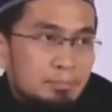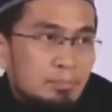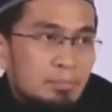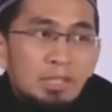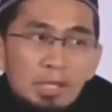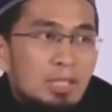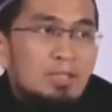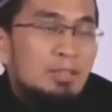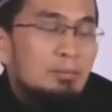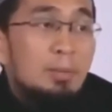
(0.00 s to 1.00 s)
Tidak
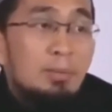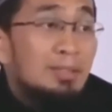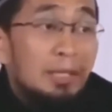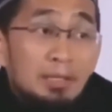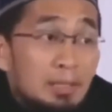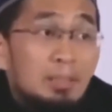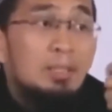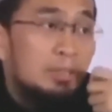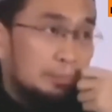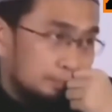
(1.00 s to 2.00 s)
dihisap, tapi mata kita
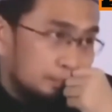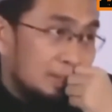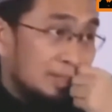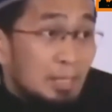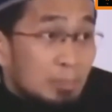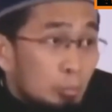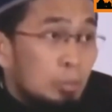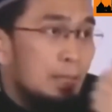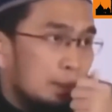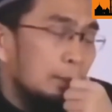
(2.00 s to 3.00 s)
dihisap. Saking
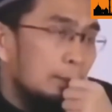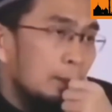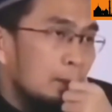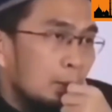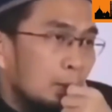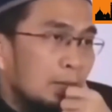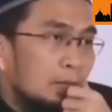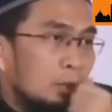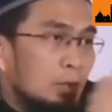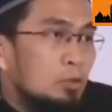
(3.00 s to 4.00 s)
mulianya. Quran
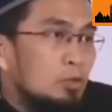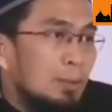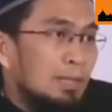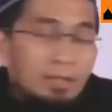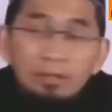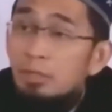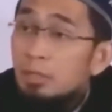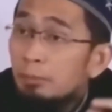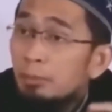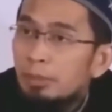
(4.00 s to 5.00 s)
surah 17 ayat
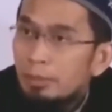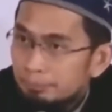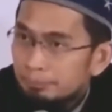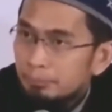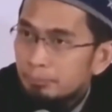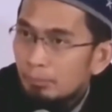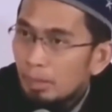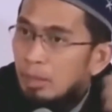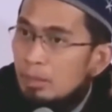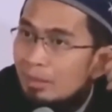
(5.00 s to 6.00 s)
36.
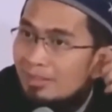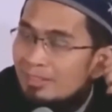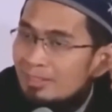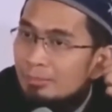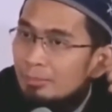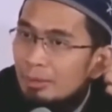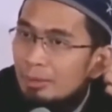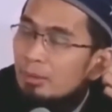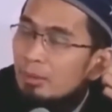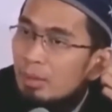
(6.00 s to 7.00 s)
Inna sam'a
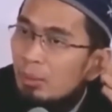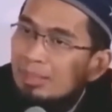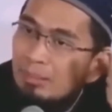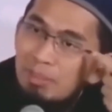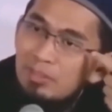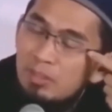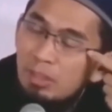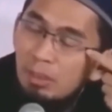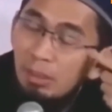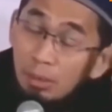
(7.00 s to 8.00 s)
wal
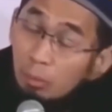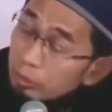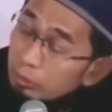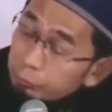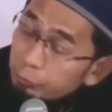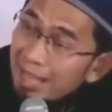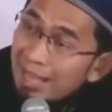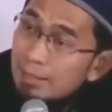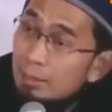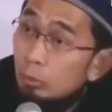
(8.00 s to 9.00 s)
basara wal
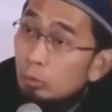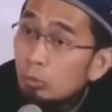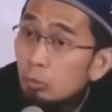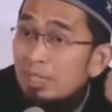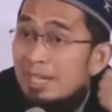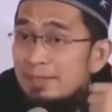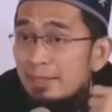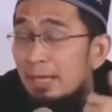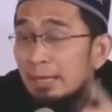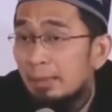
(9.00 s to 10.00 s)
fu'ada kullu ulaika
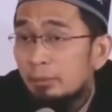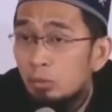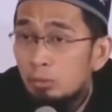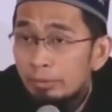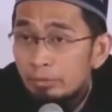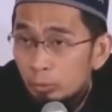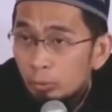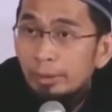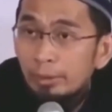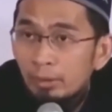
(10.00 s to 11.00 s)
kana anhu
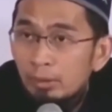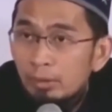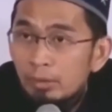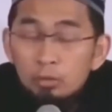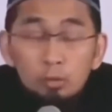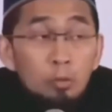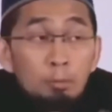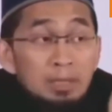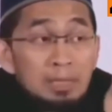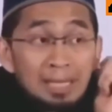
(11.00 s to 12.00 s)
mas'ula. Sungguh
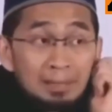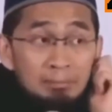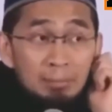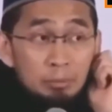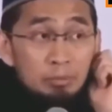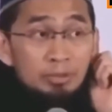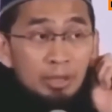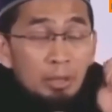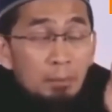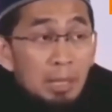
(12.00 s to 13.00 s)
pendengaran
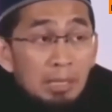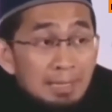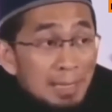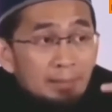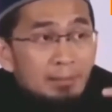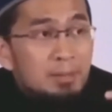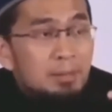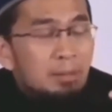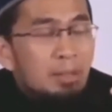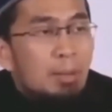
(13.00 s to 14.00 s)
manusia,
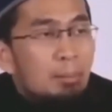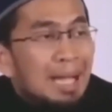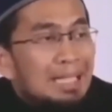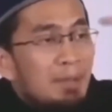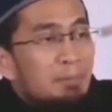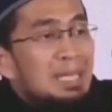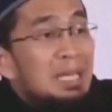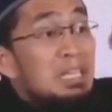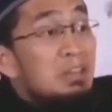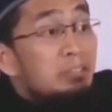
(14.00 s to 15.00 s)
penglihatannya, bahkan apa yang
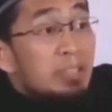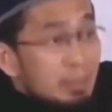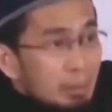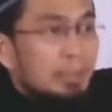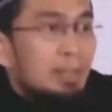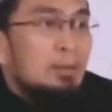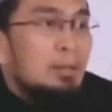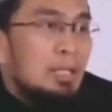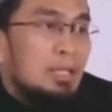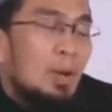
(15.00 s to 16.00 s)
ia pikirkan
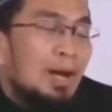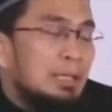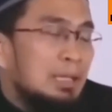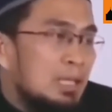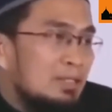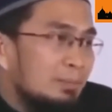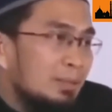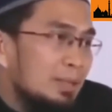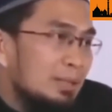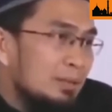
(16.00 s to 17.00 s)
itu akan dihisap
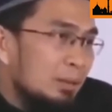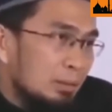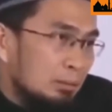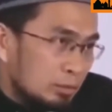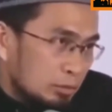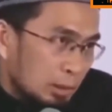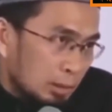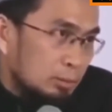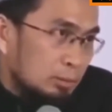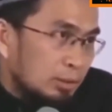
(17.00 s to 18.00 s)
dan ditanya oleh Allah
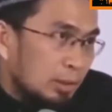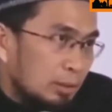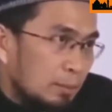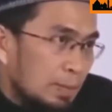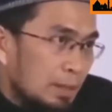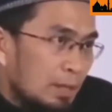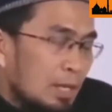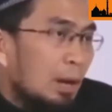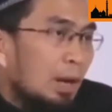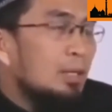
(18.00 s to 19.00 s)
Subhanahu wa taala.
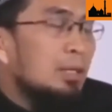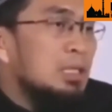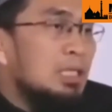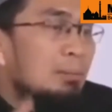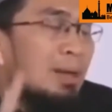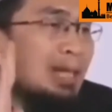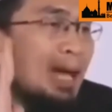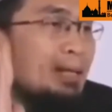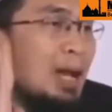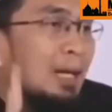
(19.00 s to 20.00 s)
Makanya ketika mata
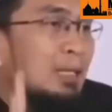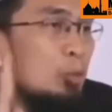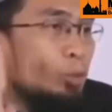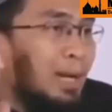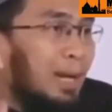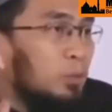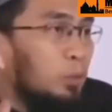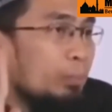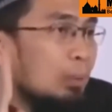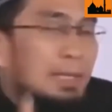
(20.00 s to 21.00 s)
Anda akan digunakan
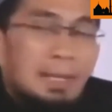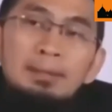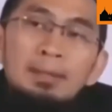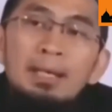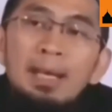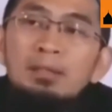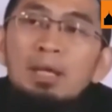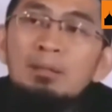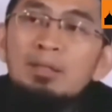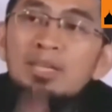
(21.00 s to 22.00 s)
untuk melihat, kata
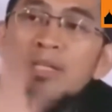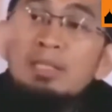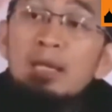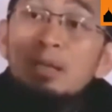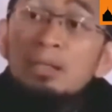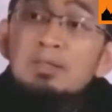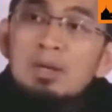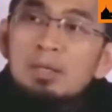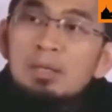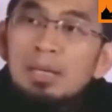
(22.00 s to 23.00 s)
Allah saya tidak ridha
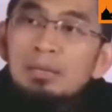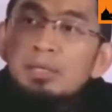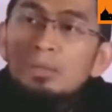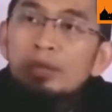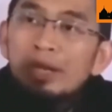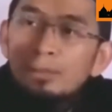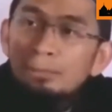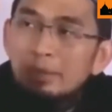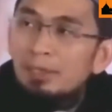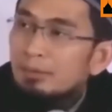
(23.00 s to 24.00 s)
kalau digunakan
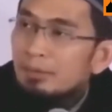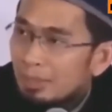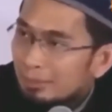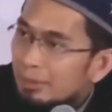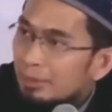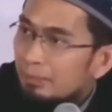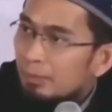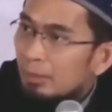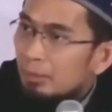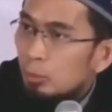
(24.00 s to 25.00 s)
pada yang tidak baik.
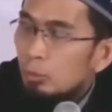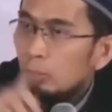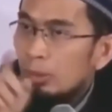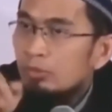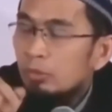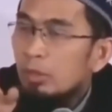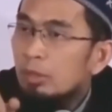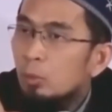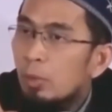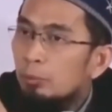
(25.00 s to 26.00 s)
Turun Quran surah
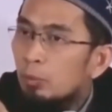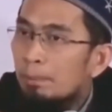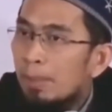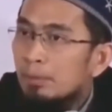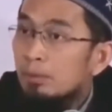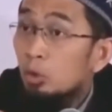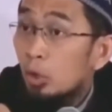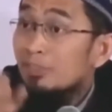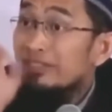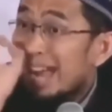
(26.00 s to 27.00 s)
ke-24,
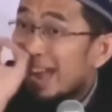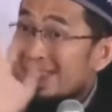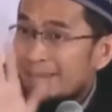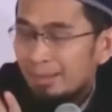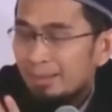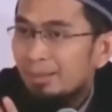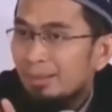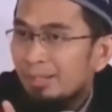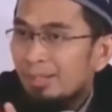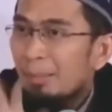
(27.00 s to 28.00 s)
surah cahaya
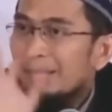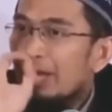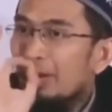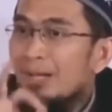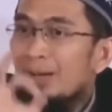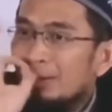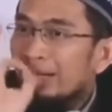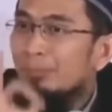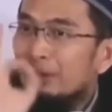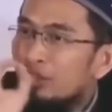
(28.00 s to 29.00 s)
Mata orang-orang
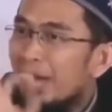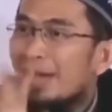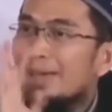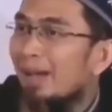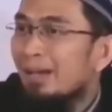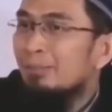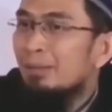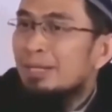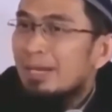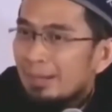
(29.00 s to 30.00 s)
yang bercahaya akan
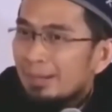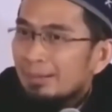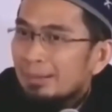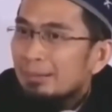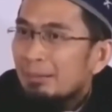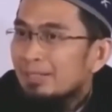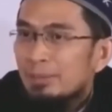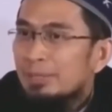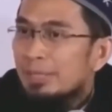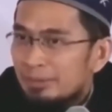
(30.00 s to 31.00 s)
berbeda dengan mata
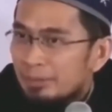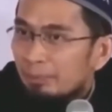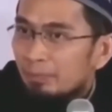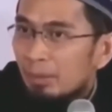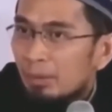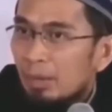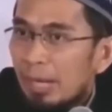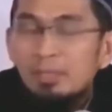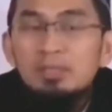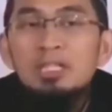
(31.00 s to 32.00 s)
biasa.
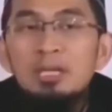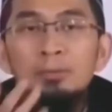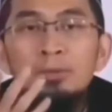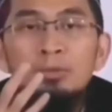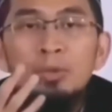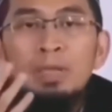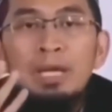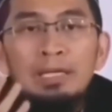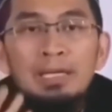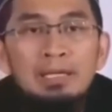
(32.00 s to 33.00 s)
Ayat 30 untuk
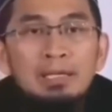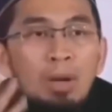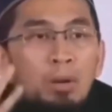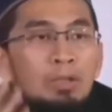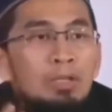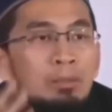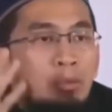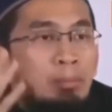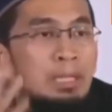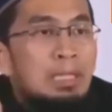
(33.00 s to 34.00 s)
laki-laki wa qulil
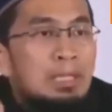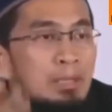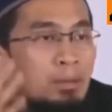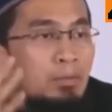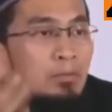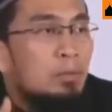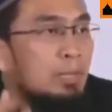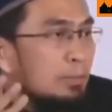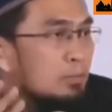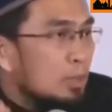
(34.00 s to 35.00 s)
mu'minina yaghuddu min
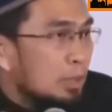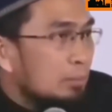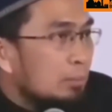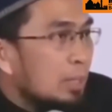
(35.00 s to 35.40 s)
absarihim.